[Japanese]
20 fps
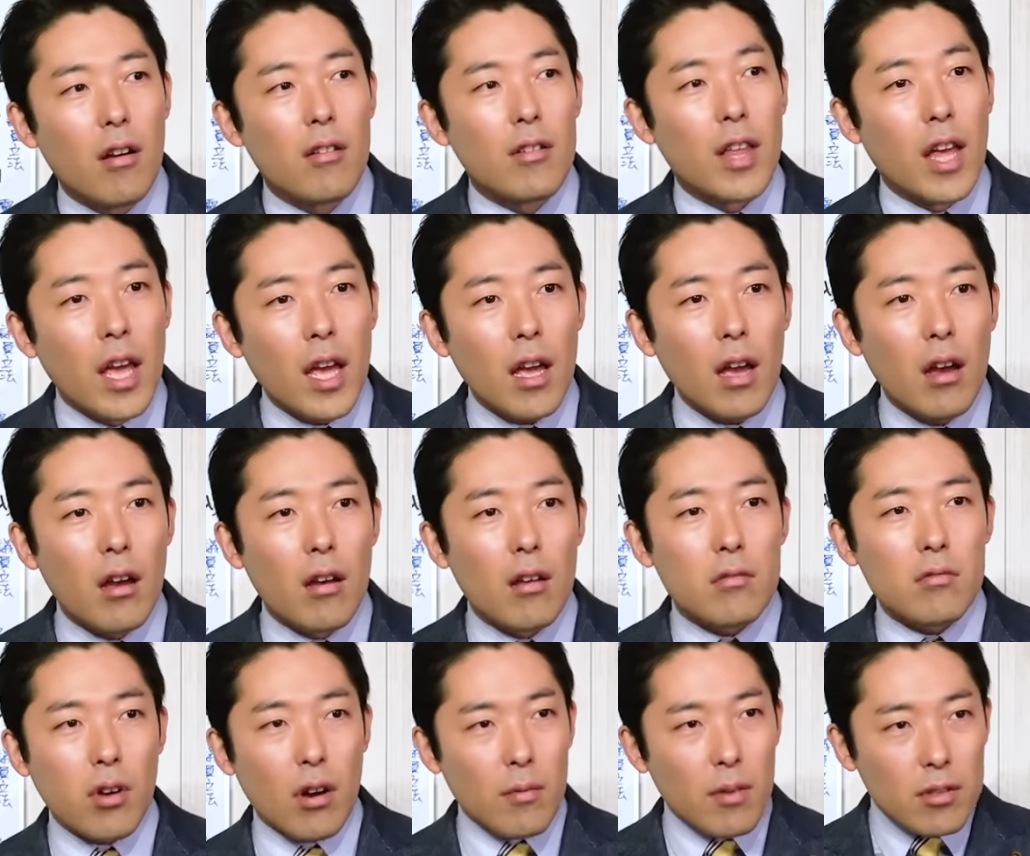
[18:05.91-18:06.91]
ね
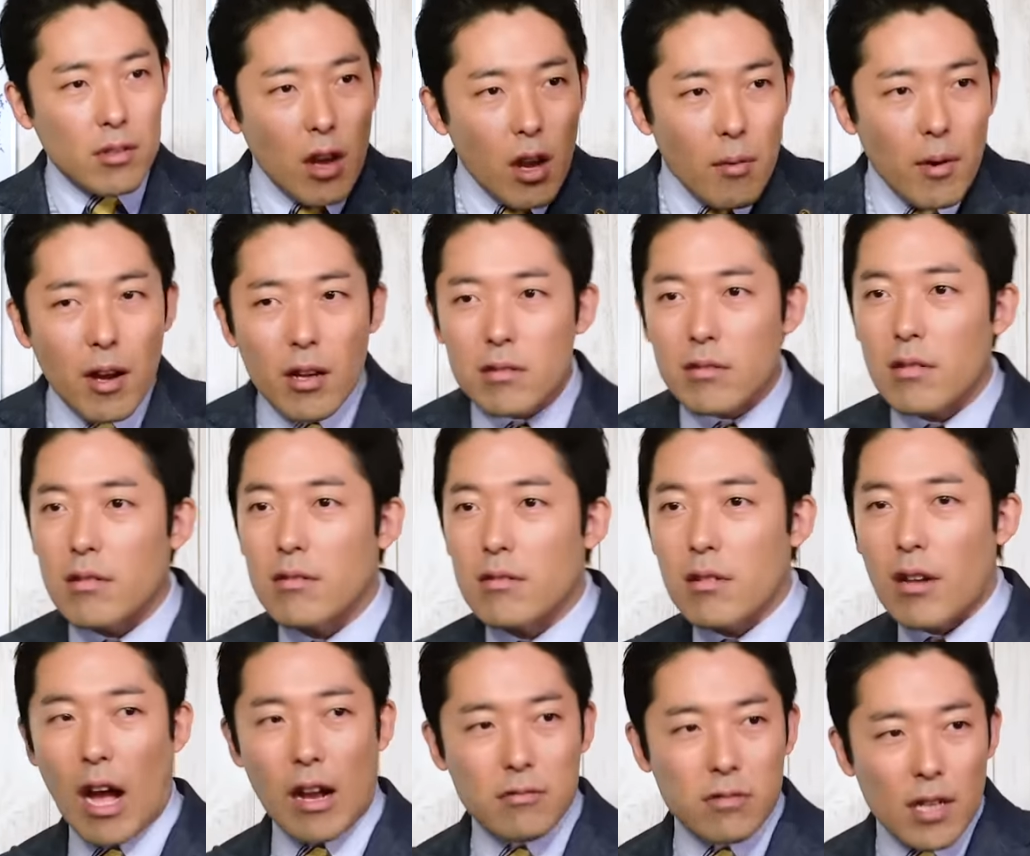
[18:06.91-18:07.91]
どうもどうも
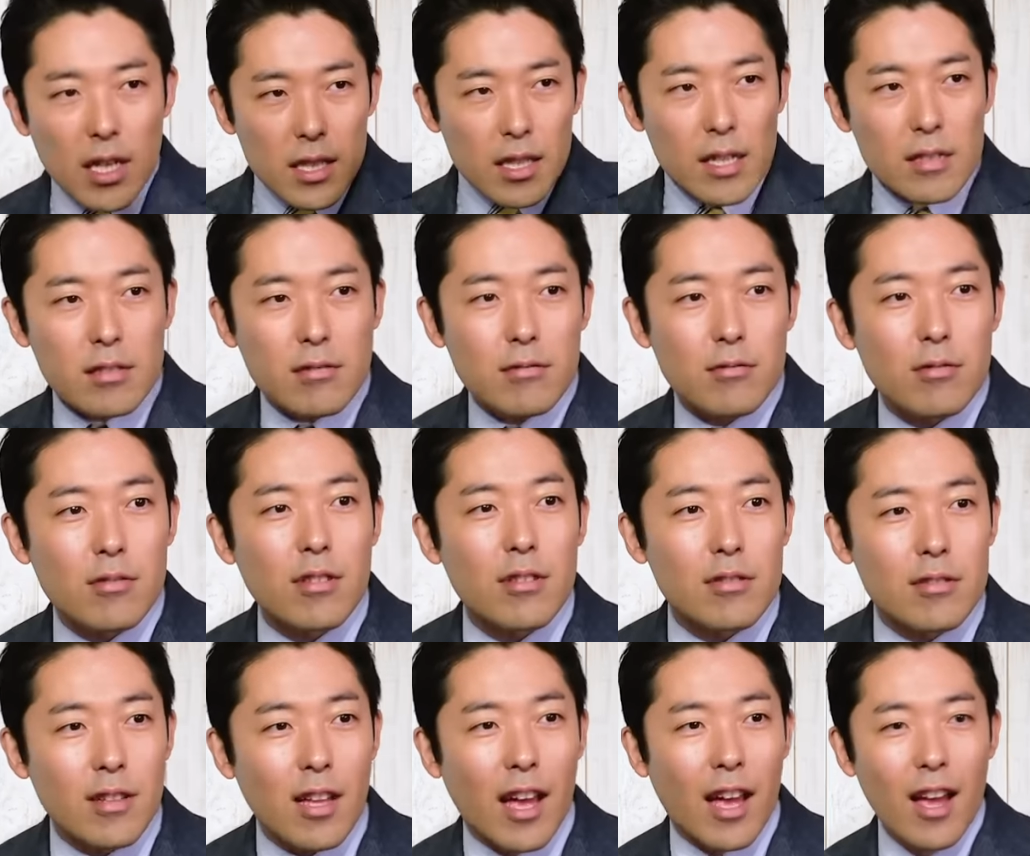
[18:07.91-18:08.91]
かっこええですって言ってで
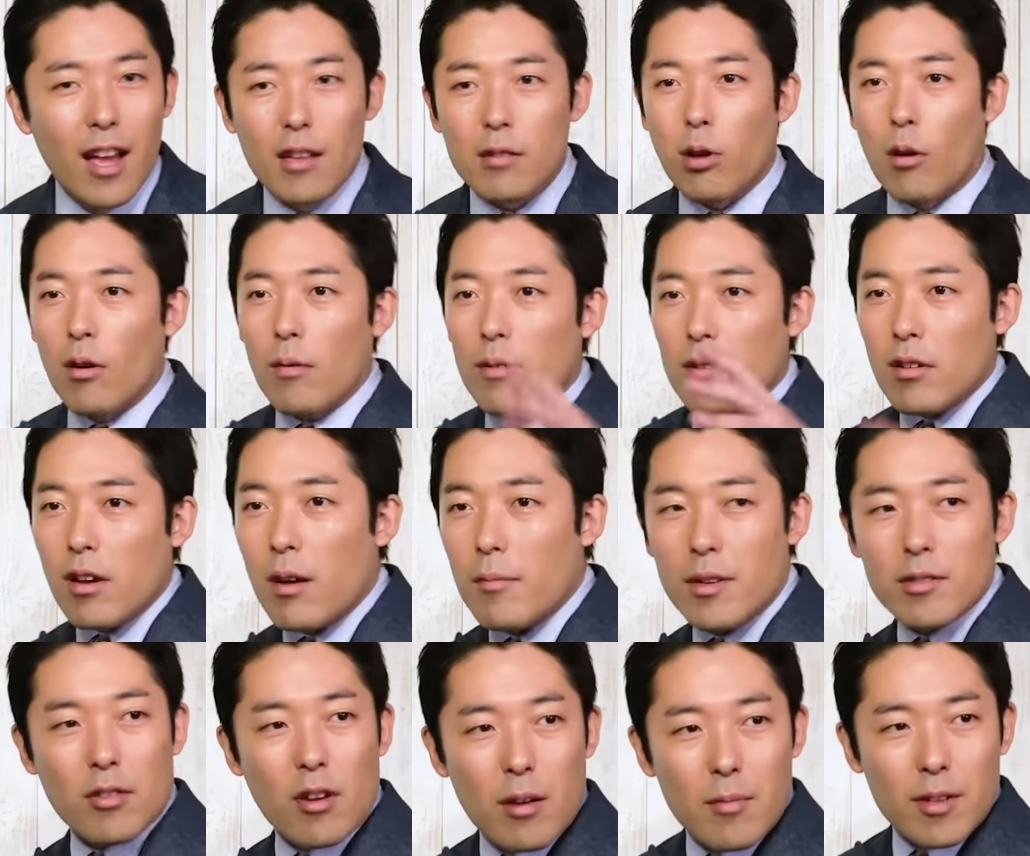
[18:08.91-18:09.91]
すねどうもどうもど
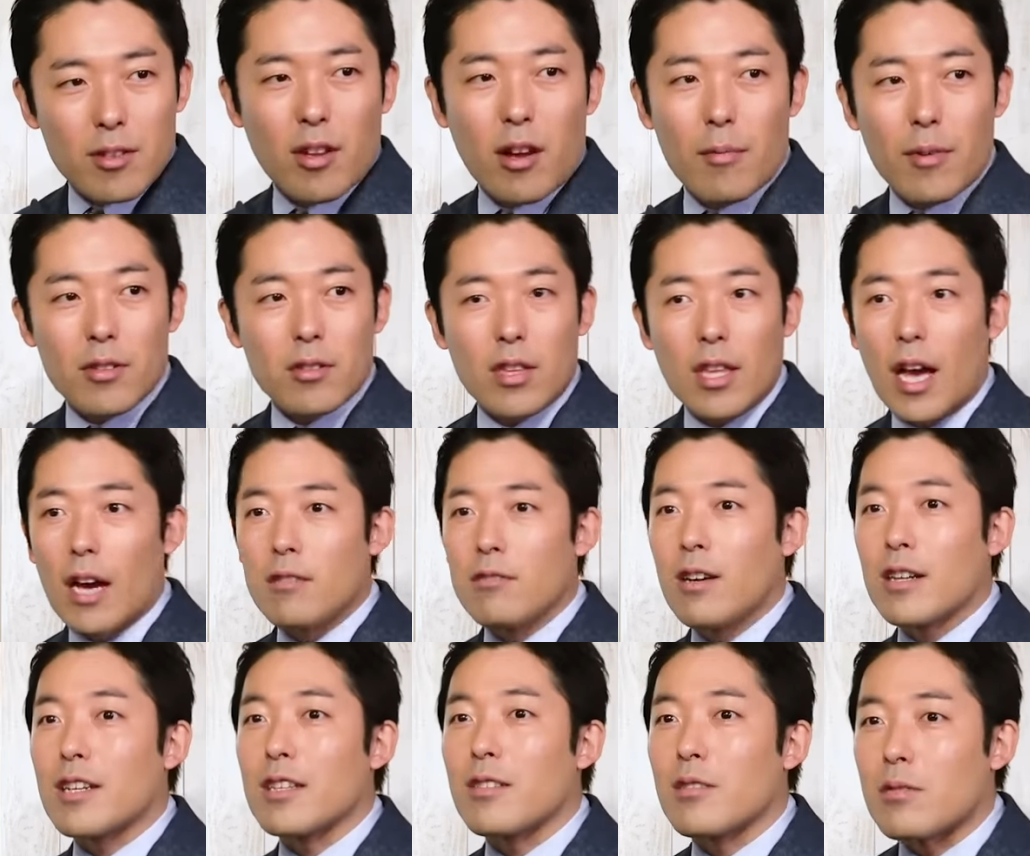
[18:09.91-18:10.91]
うもどうもってやる
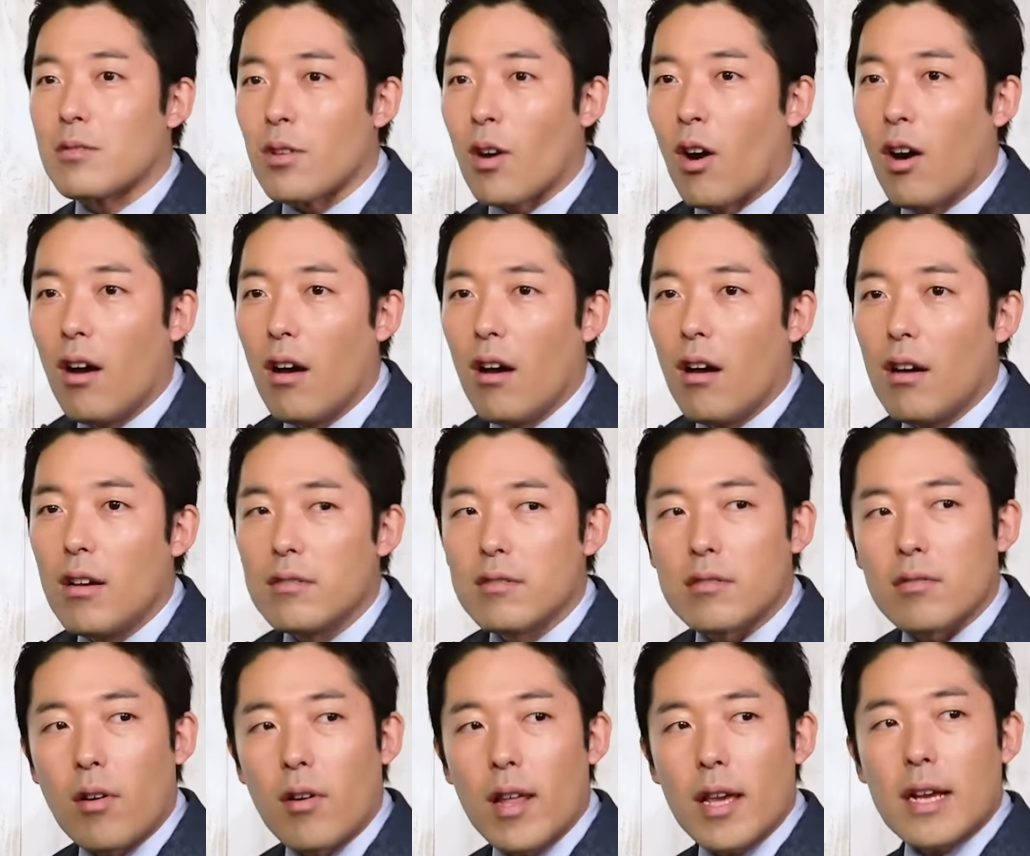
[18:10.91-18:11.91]
わけですよ。
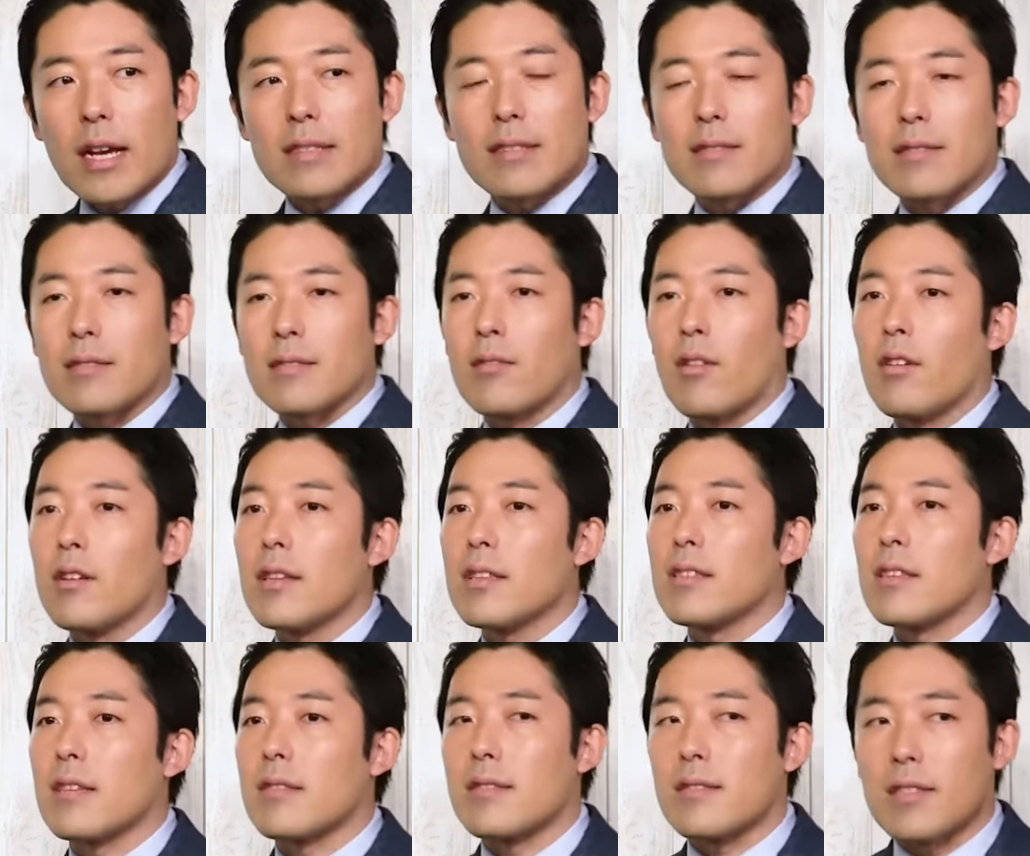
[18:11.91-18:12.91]
それがすごい
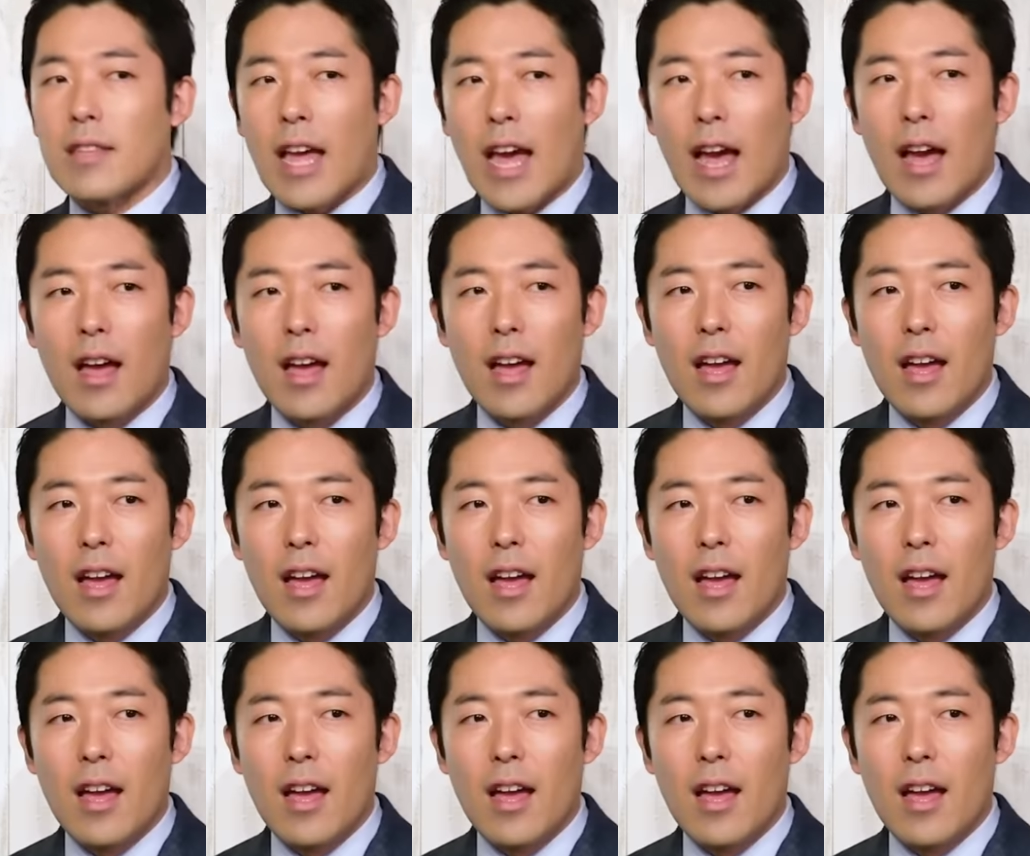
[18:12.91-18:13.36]
んですって。